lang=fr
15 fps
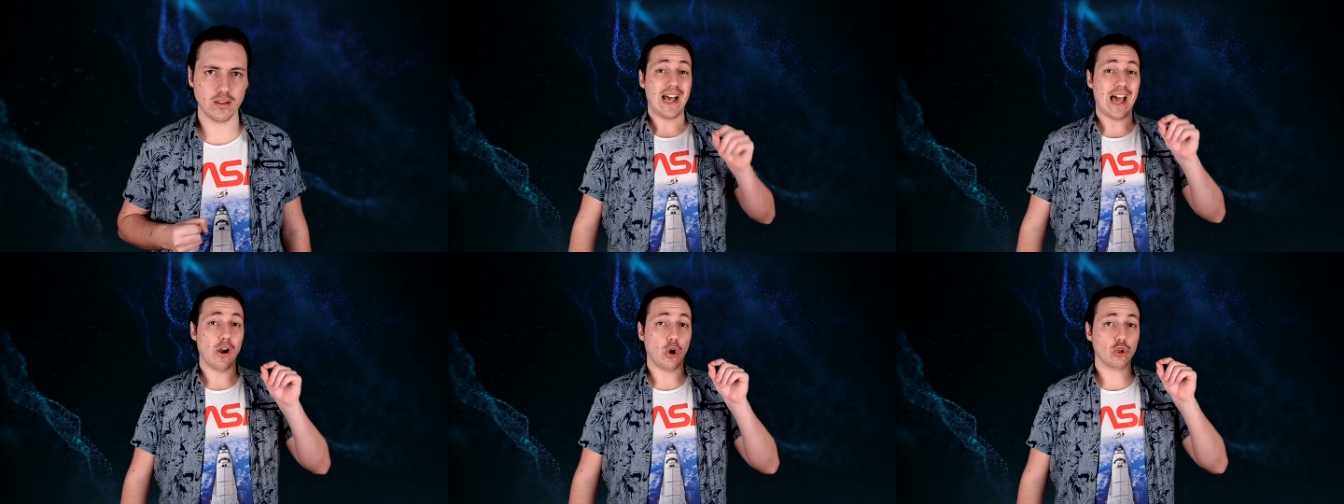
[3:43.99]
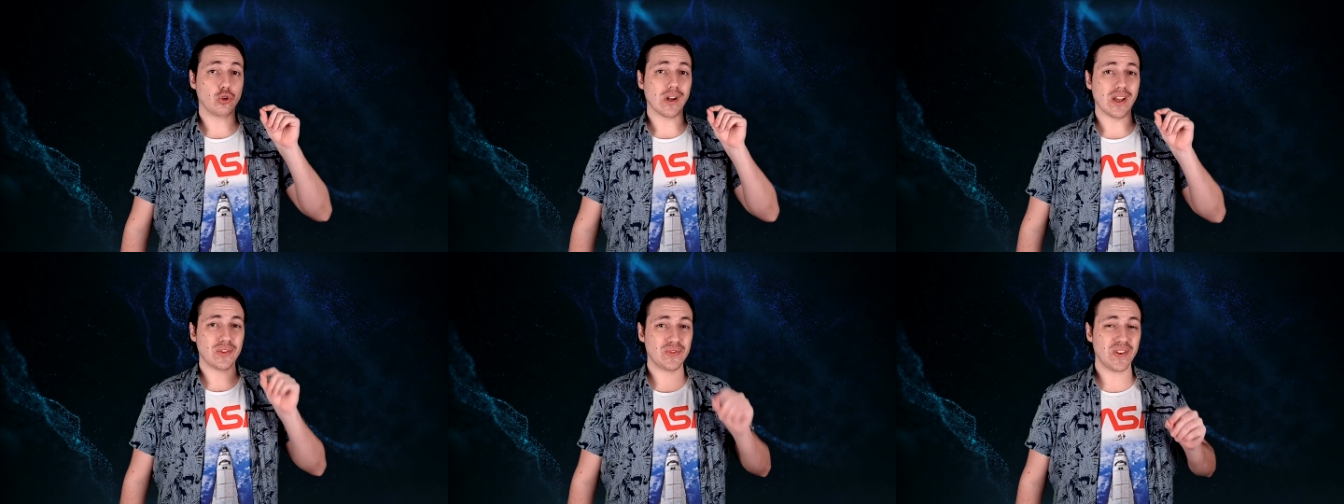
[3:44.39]
alors que
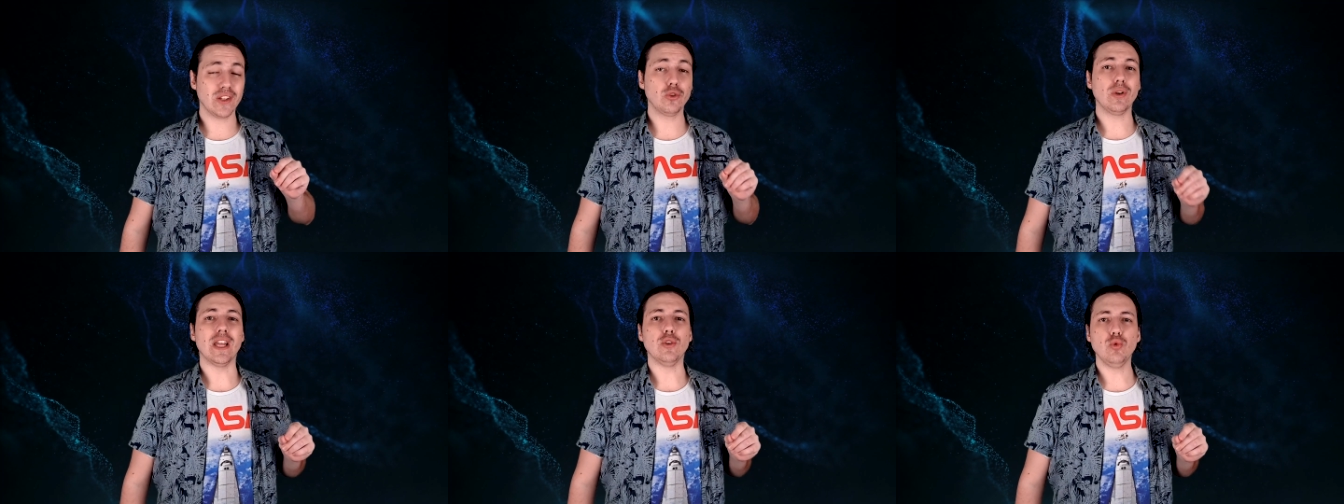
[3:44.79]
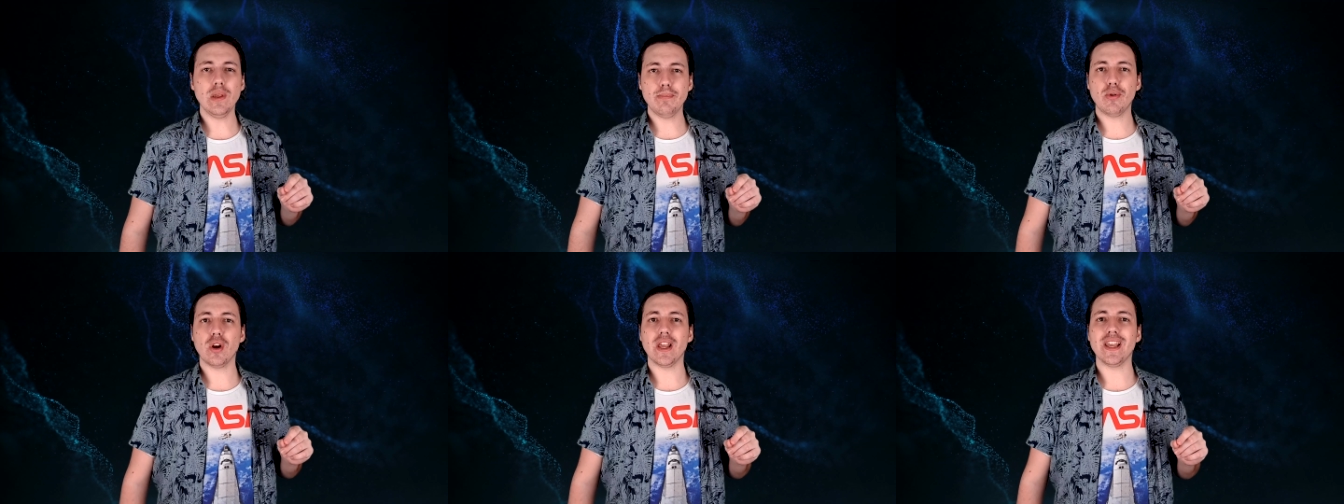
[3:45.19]
la fin de la nuit
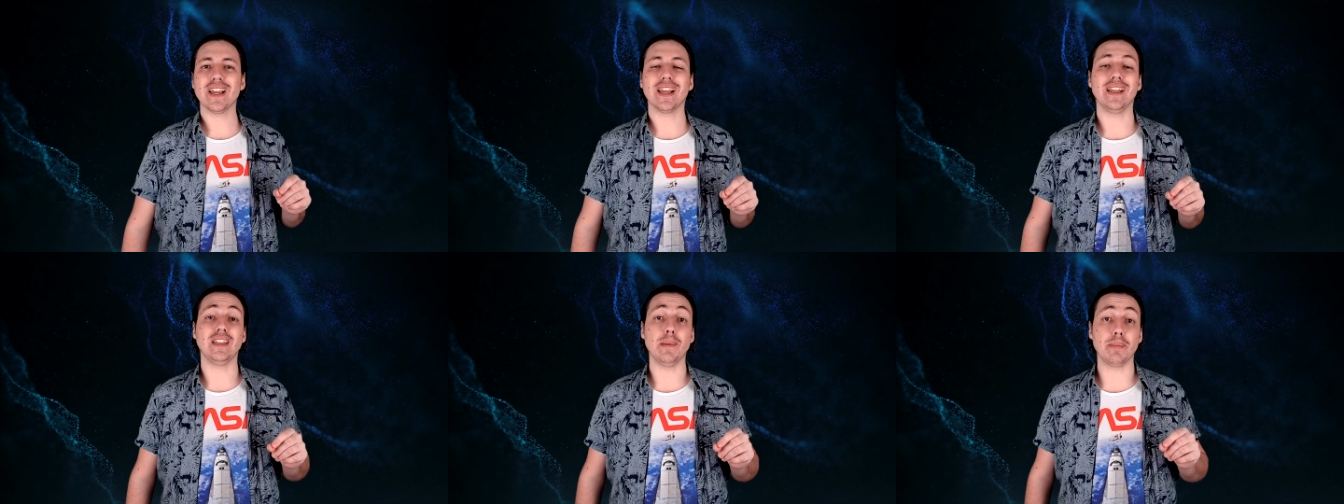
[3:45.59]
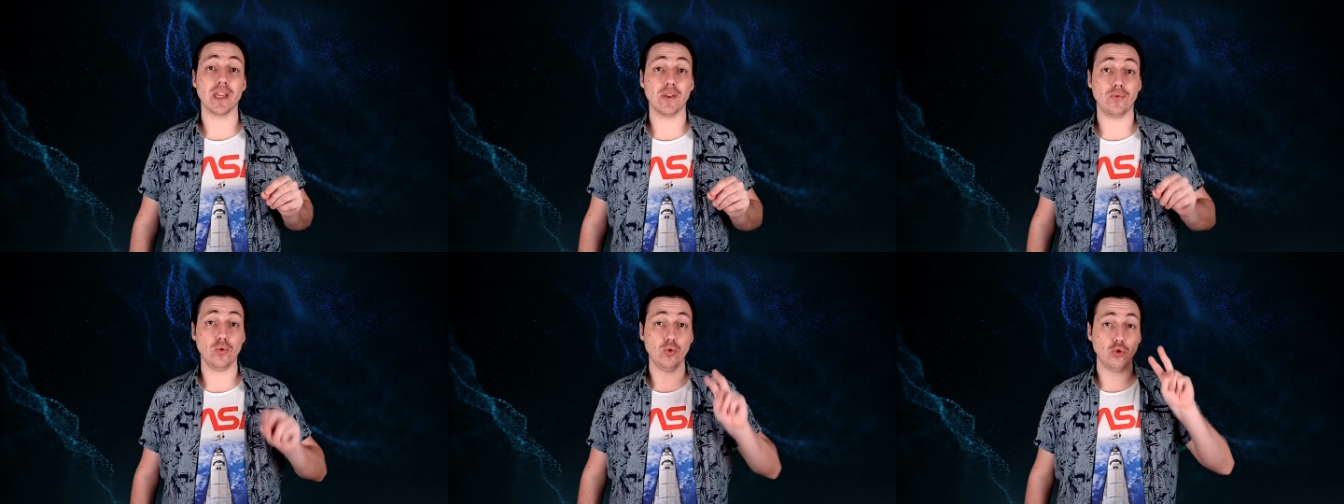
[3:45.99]
polaire était
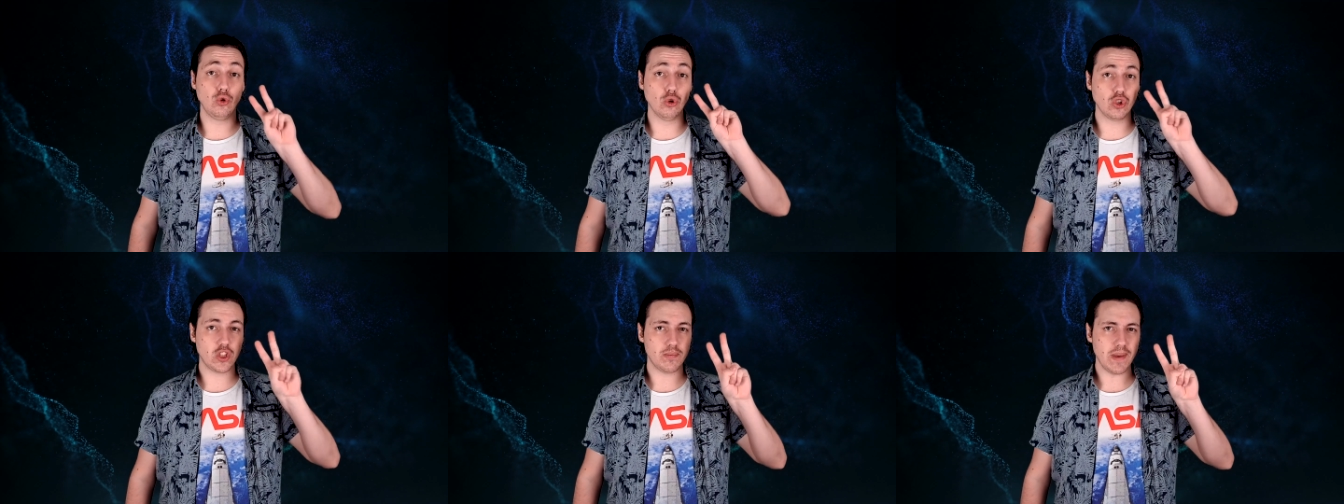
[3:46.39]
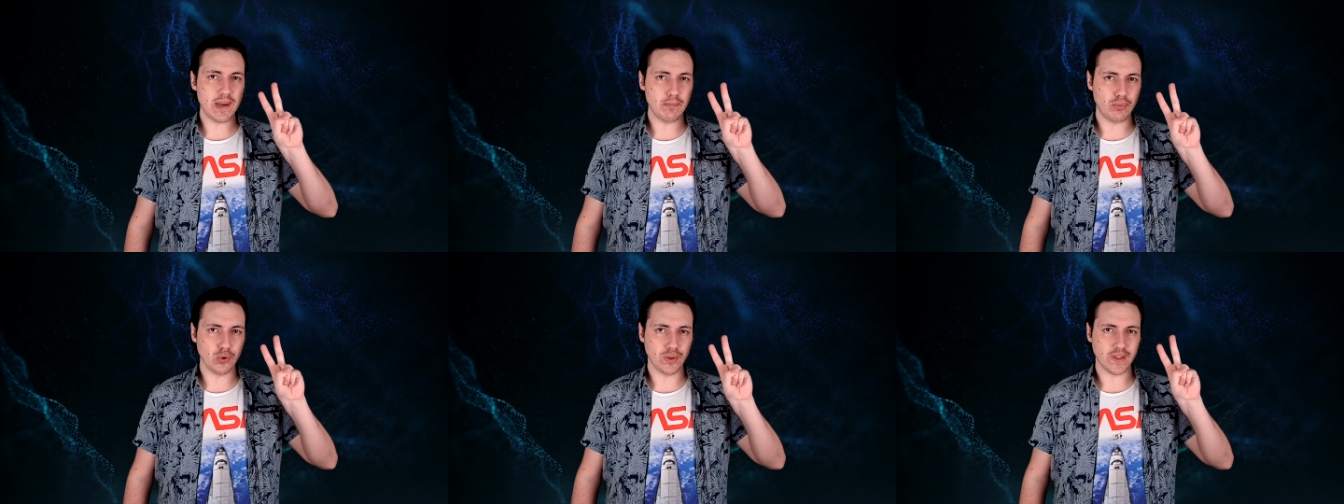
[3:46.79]
prévue deux
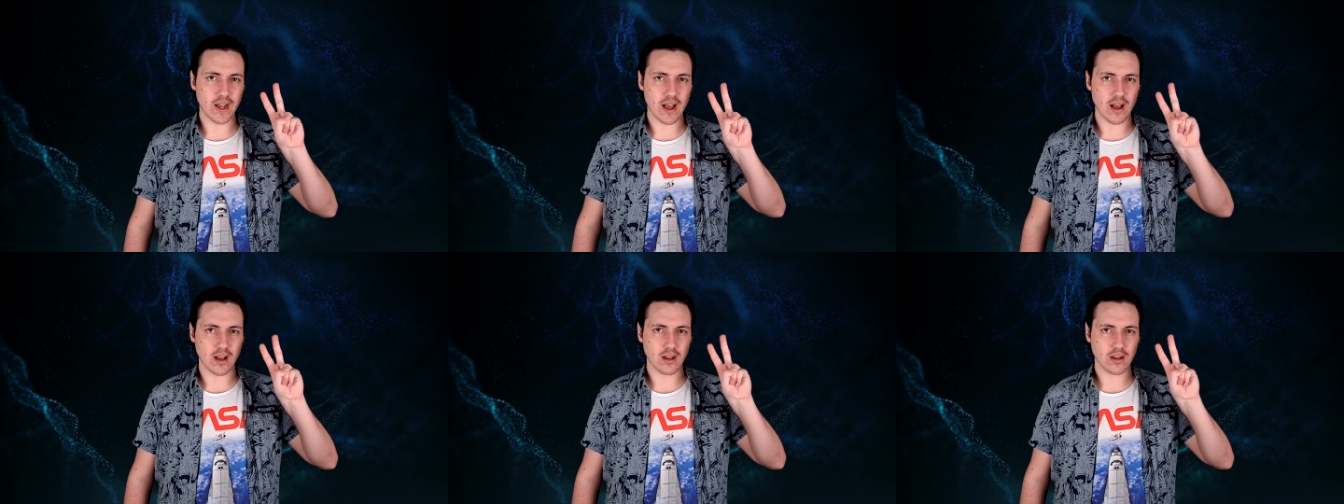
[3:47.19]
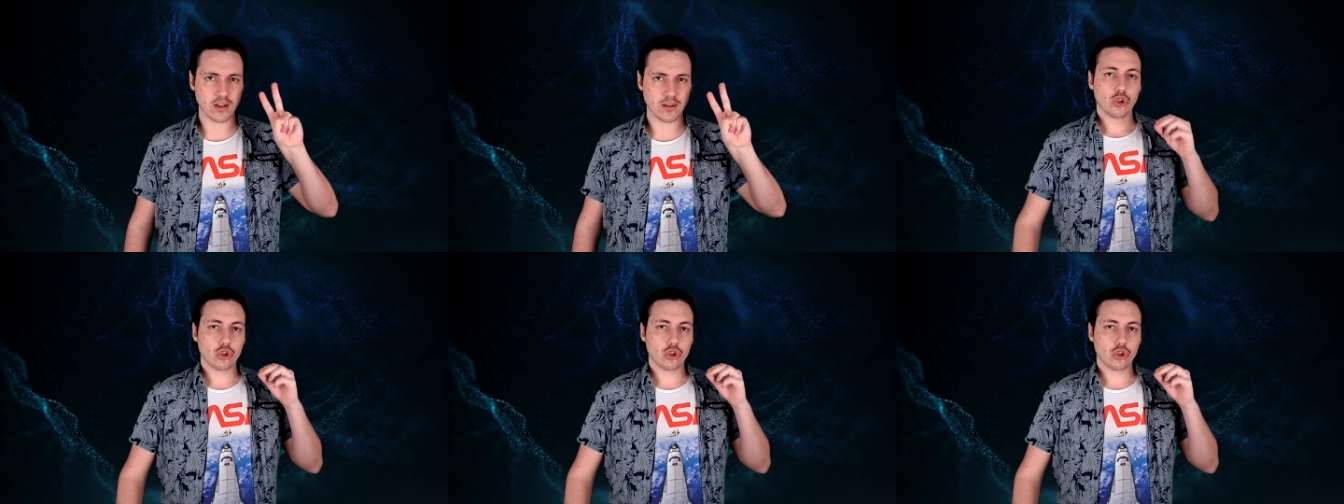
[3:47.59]
semaines plus tard.